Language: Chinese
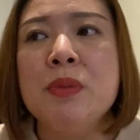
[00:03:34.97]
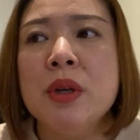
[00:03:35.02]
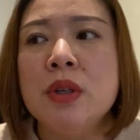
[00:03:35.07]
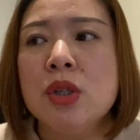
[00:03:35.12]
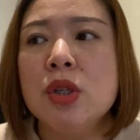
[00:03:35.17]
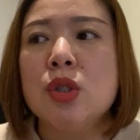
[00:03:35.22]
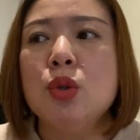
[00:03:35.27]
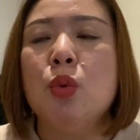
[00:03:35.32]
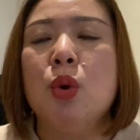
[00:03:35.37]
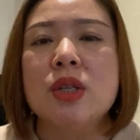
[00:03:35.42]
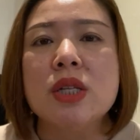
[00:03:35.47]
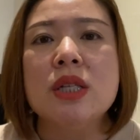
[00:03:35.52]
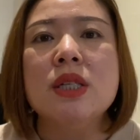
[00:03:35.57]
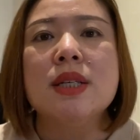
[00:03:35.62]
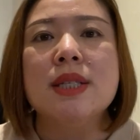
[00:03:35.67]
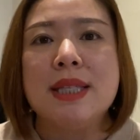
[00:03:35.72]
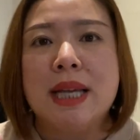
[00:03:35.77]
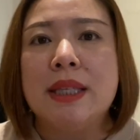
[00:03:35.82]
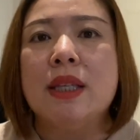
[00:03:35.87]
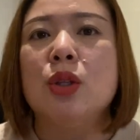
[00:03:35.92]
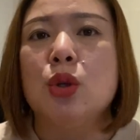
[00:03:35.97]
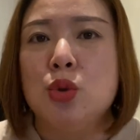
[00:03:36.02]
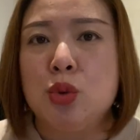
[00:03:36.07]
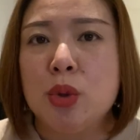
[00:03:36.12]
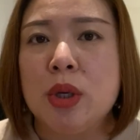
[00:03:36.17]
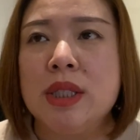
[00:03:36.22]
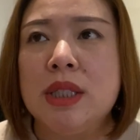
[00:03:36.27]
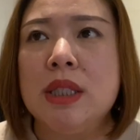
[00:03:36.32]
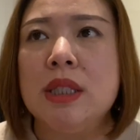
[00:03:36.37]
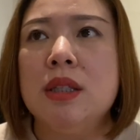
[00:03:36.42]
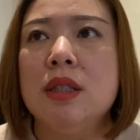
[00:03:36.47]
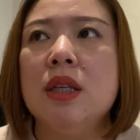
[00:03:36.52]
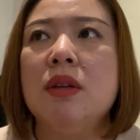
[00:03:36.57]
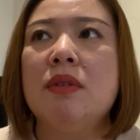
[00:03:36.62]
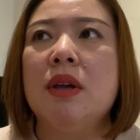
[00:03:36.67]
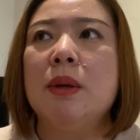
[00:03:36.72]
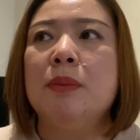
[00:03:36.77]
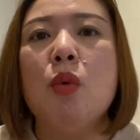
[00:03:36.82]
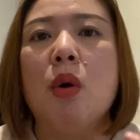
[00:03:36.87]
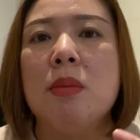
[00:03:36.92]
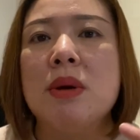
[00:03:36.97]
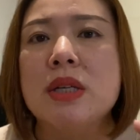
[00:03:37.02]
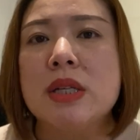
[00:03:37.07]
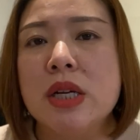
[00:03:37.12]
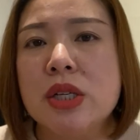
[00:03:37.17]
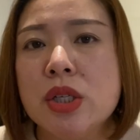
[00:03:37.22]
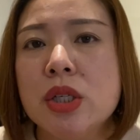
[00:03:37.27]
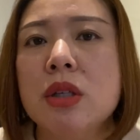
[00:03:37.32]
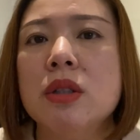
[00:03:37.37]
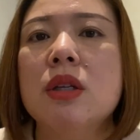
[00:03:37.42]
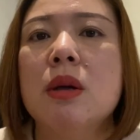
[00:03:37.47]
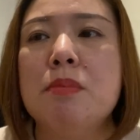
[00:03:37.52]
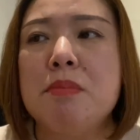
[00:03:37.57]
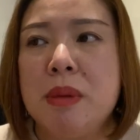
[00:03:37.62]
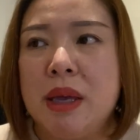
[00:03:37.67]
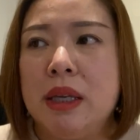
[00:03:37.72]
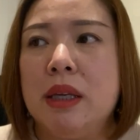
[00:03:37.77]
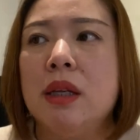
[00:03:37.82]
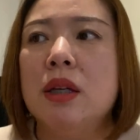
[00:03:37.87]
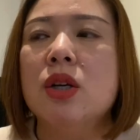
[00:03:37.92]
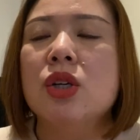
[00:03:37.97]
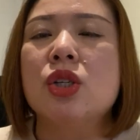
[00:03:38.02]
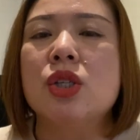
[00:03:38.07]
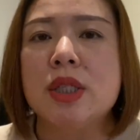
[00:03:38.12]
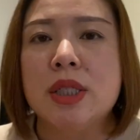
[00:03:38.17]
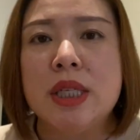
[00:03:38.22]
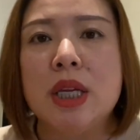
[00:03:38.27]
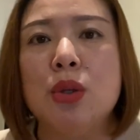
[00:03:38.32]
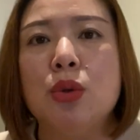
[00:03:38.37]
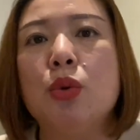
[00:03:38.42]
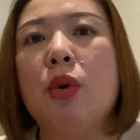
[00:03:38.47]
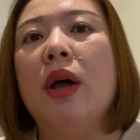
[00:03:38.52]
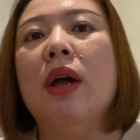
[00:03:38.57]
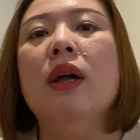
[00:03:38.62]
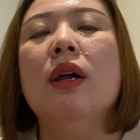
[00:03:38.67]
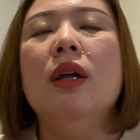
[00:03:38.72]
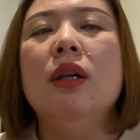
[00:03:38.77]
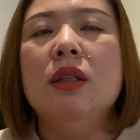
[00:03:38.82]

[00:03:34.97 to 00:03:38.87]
这是我真正下定的决心，因为我们人生的每一个时间段，